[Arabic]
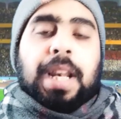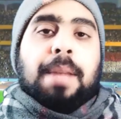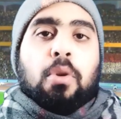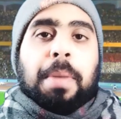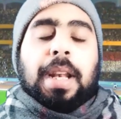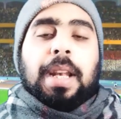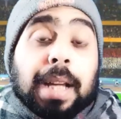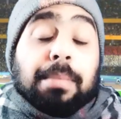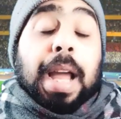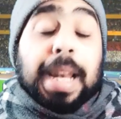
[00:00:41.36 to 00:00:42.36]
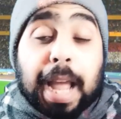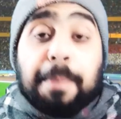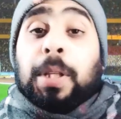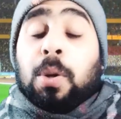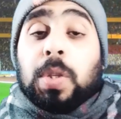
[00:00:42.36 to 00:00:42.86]
الممل
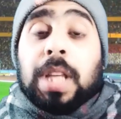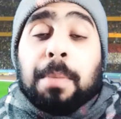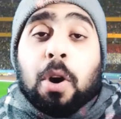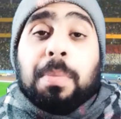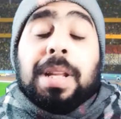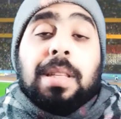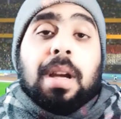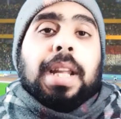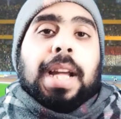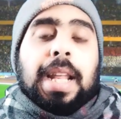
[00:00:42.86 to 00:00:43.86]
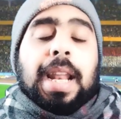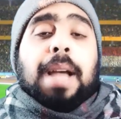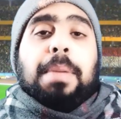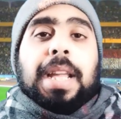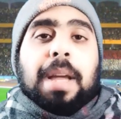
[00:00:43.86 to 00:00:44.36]
الكابتن اسامه عمري صانع
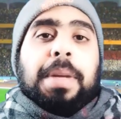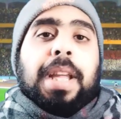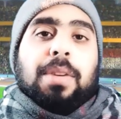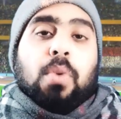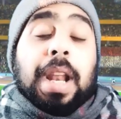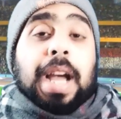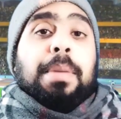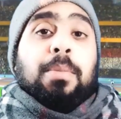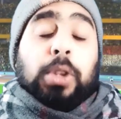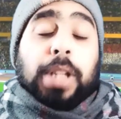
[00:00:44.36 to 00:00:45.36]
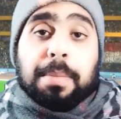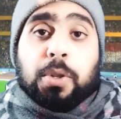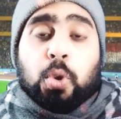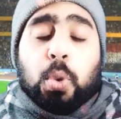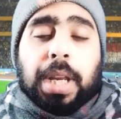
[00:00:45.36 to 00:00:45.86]
الالعاب الكبير ولاعب المنتخب
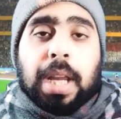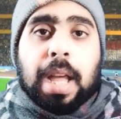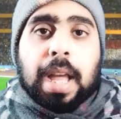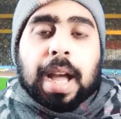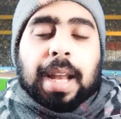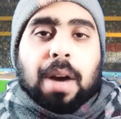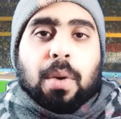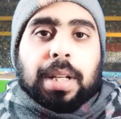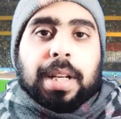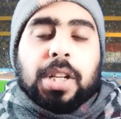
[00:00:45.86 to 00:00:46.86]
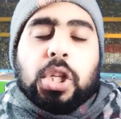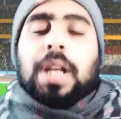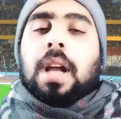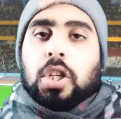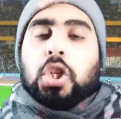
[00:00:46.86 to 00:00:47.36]
السوري الاول لرجال
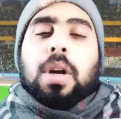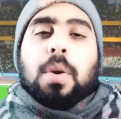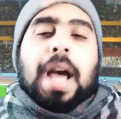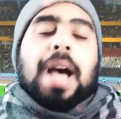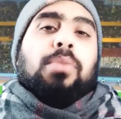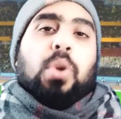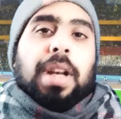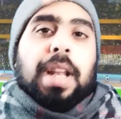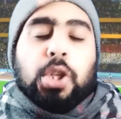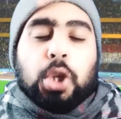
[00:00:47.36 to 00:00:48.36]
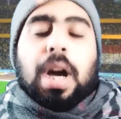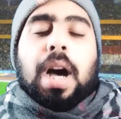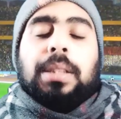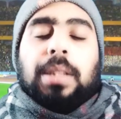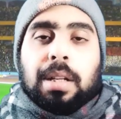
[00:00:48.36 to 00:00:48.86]
اجرى والحمد لله
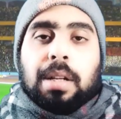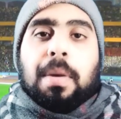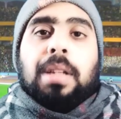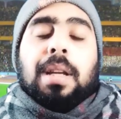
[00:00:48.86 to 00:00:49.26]
جراحة الرباط